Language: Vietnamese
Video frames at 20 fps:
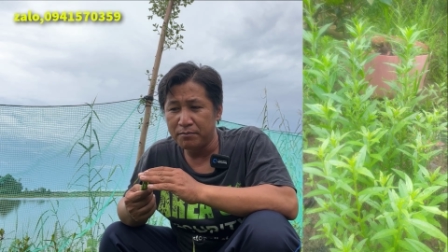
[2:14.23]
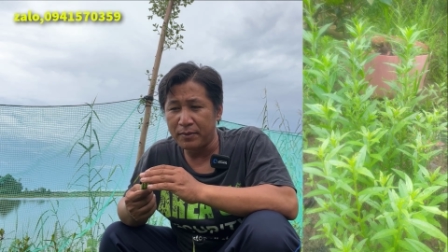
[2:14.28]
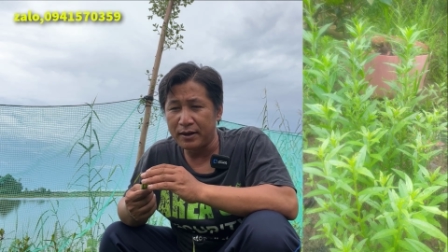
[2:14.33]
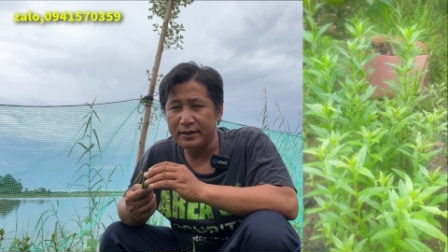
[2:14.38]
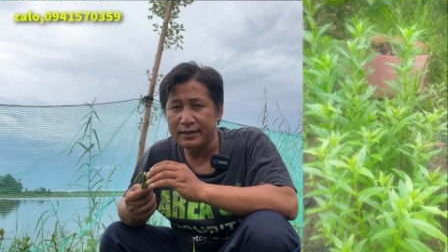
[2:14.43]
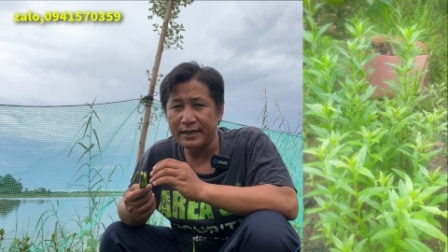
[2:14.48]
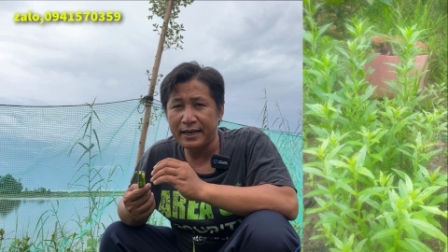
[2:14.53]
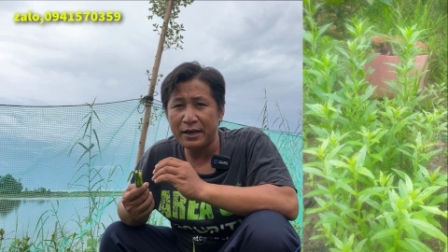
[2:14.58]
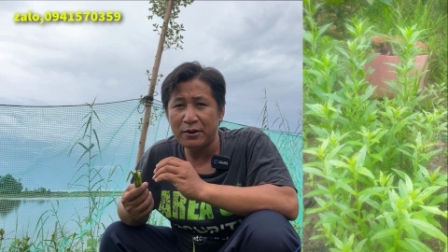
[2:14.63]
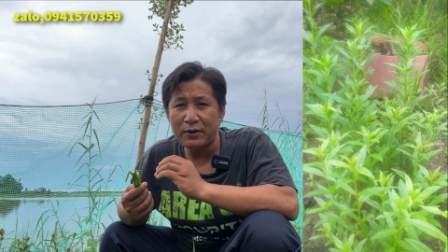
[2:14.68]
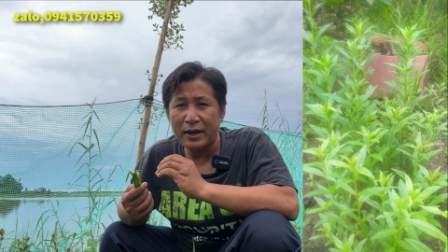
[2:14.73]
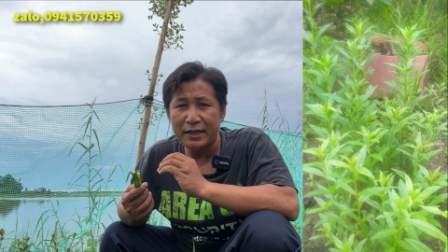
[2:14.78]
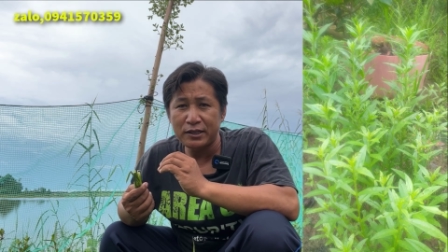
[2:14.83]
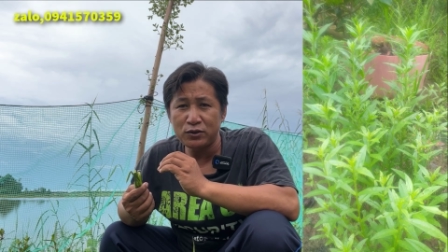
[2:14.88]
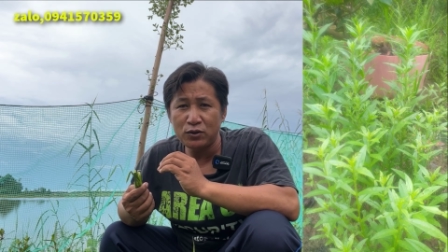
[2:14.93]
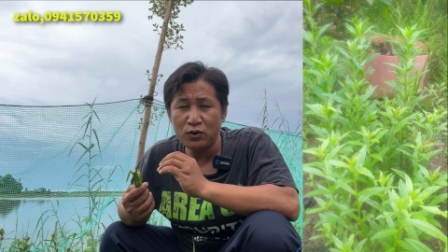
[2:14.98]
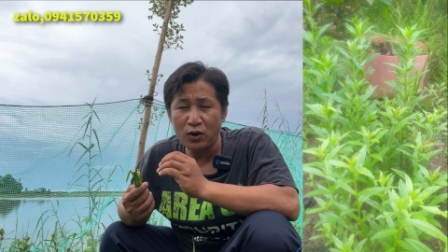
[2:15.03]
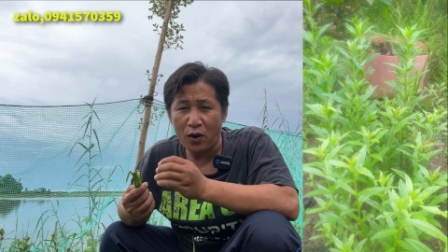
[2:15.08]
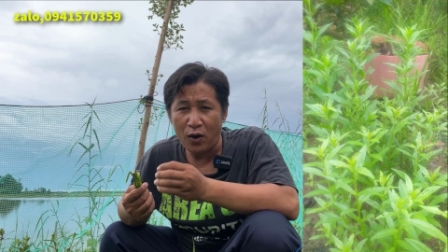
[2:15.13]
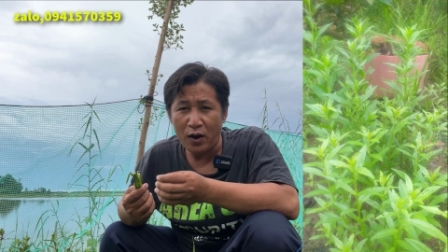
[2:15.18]
mình kêu
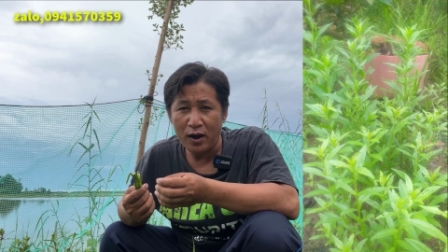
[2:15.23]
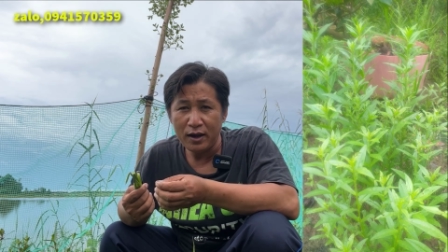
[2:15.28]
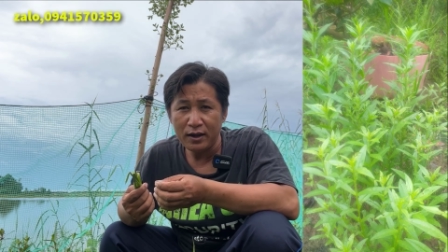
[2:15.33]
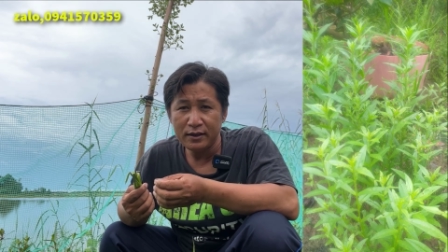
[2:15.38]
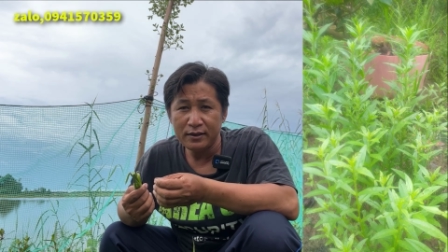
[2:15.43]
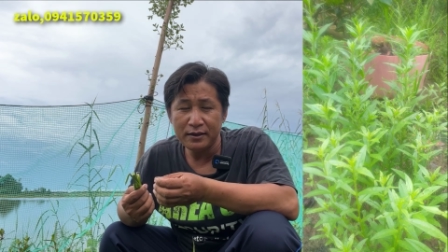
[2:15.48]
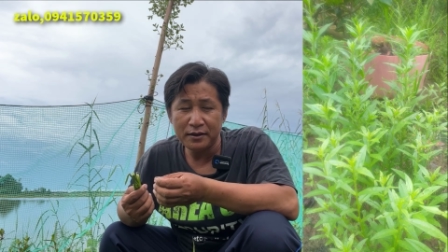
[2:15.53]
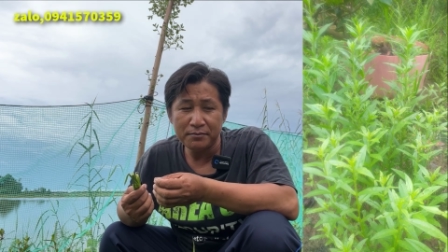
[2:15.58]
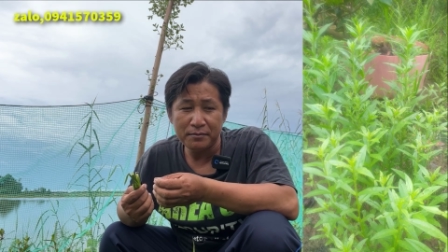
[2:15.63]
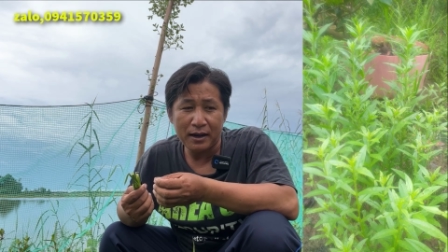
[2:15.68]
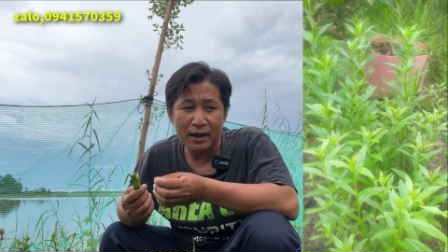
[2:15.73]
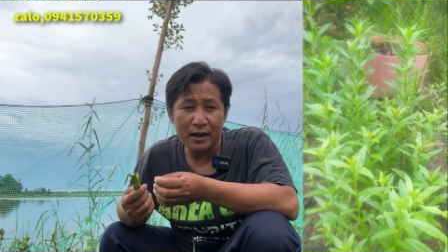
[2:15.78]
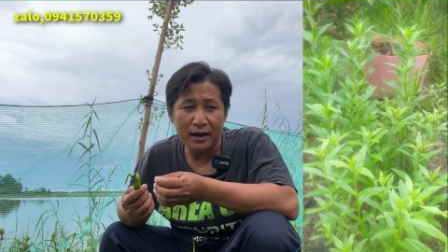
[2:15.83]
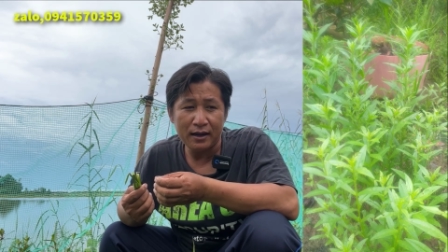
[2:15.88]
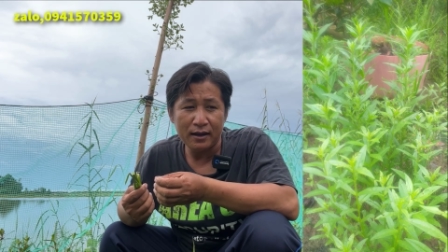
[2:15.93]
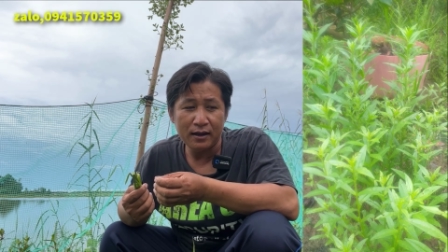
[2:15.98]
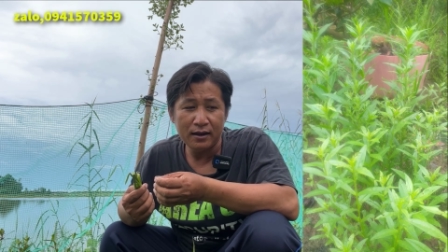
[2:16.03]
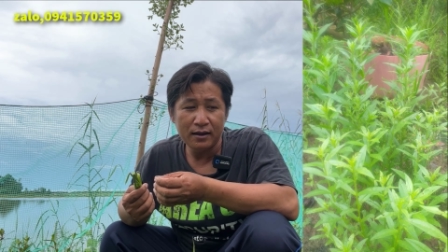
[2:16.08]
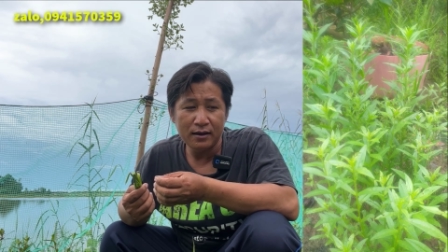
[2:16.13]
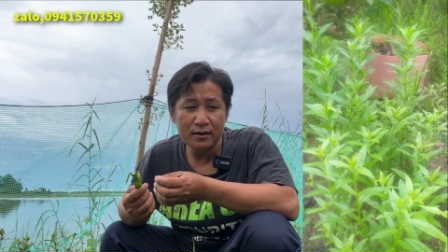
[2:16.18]
đây xuống đó nhưng
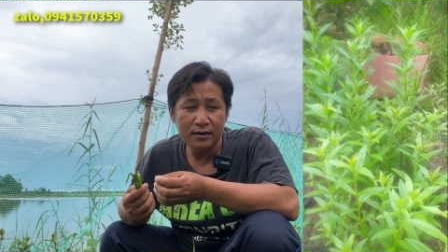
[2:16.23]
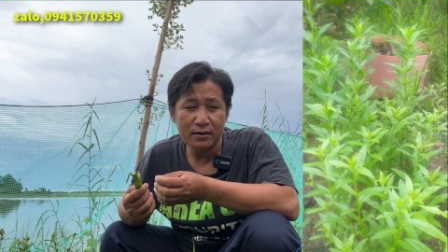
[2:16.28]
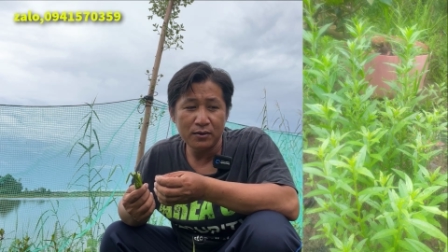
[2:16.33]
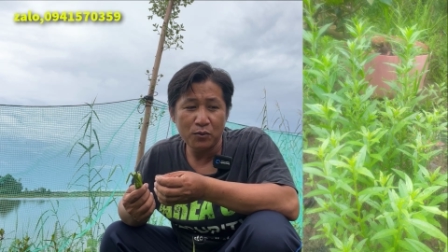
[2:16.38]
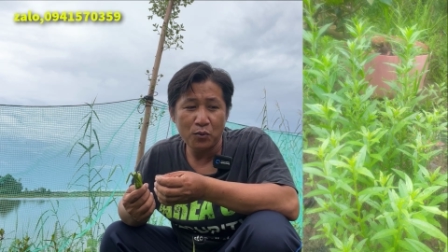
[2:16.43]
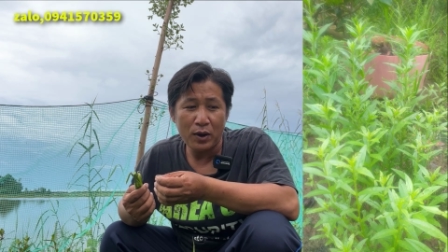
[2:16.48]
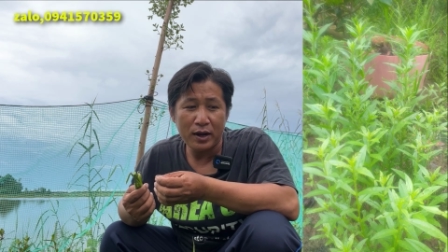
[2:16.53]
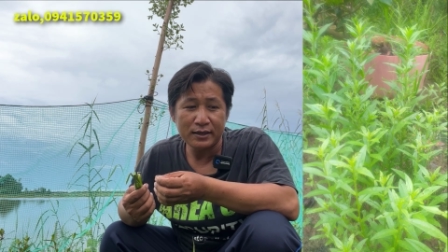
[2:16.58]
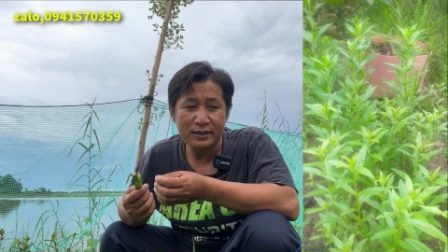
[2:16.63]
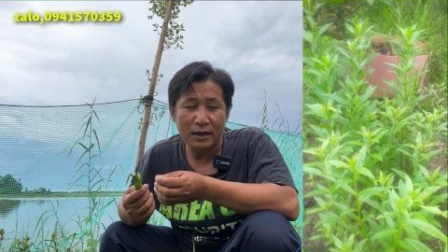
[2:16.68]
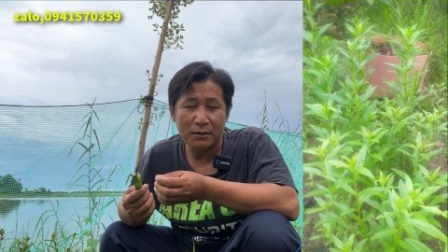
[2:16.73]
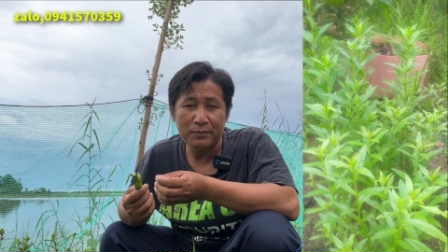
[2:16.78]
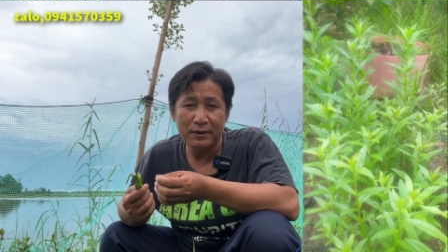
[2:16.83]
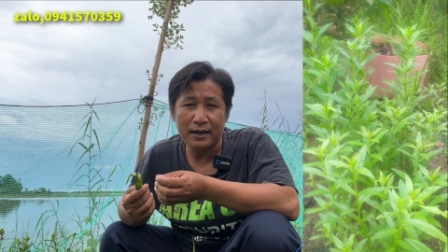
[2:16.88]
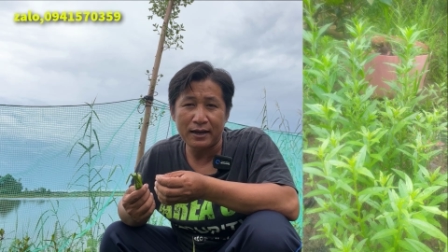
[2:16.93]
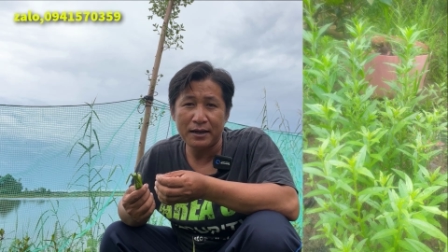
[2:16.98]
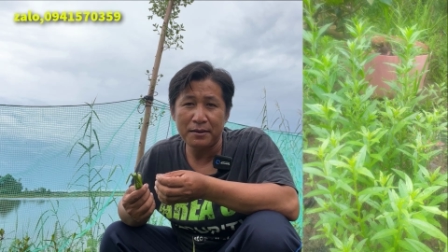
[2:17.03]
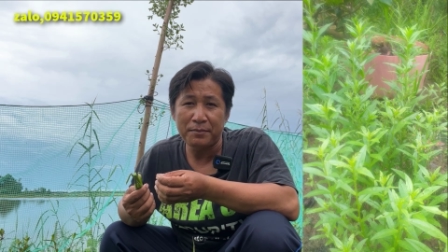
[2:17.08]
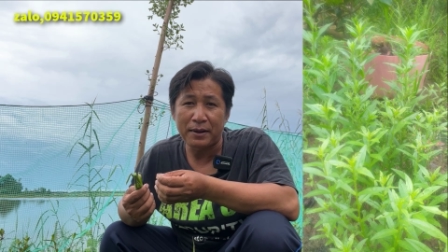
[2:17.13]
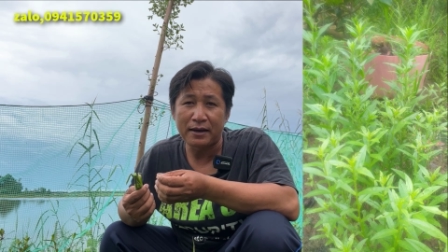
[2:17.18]
mà quan trọng
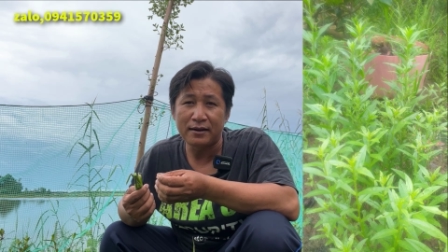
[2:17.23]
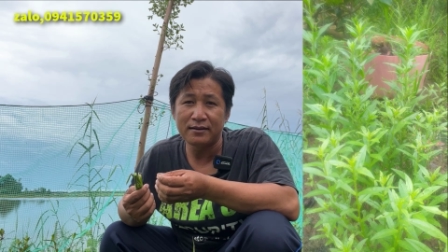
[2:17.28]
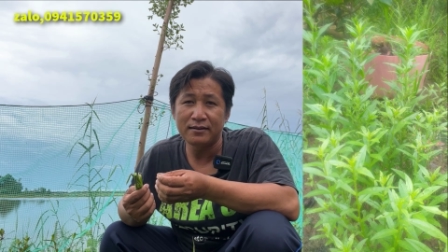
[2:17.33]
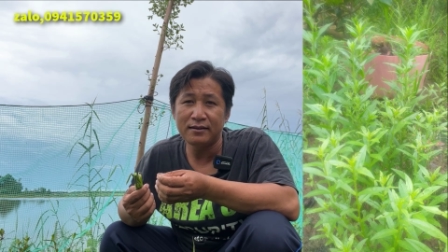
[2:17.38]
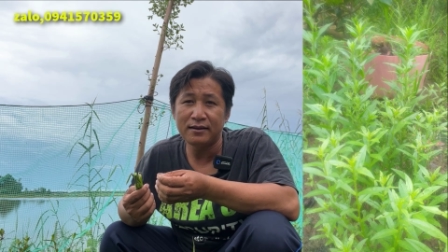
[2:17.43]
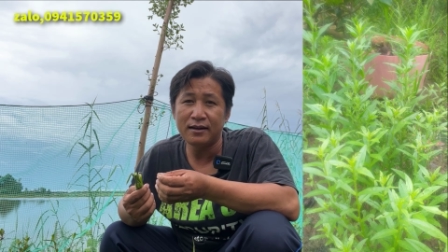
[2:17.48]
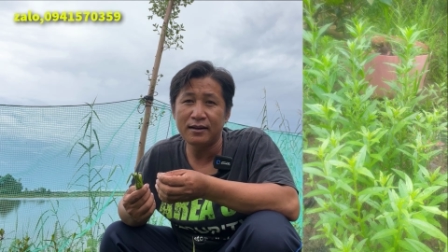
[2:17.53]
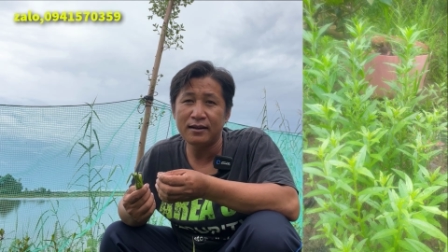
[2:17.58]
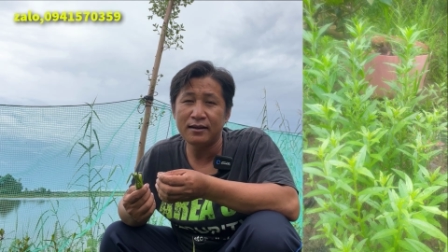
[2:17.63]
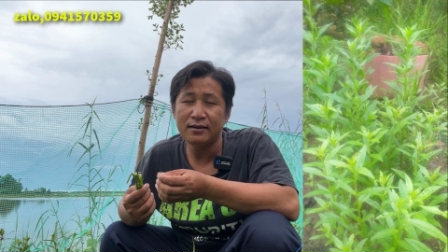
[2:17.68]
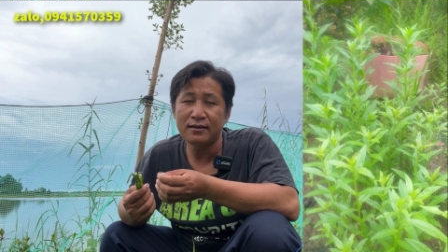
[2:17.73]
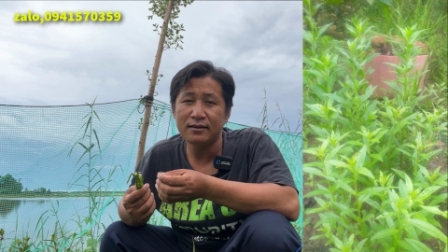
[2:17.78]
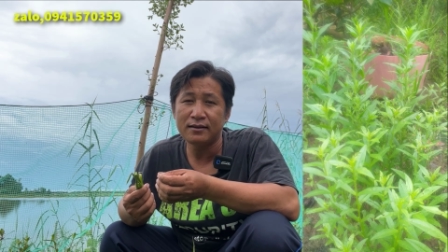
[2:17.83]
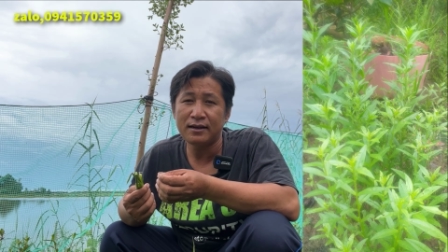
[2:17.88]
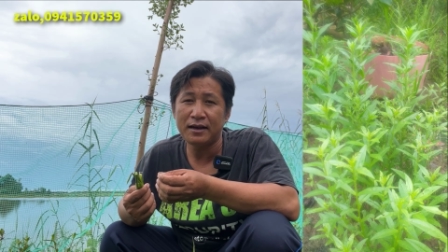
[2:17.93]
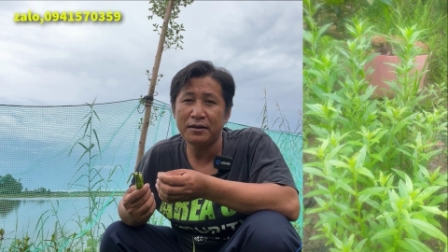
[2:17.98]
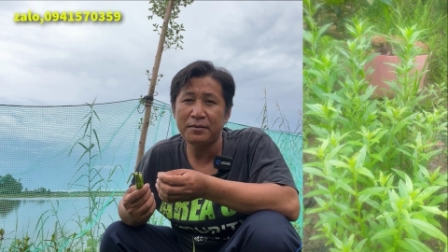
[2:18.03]
là cái mạnh à,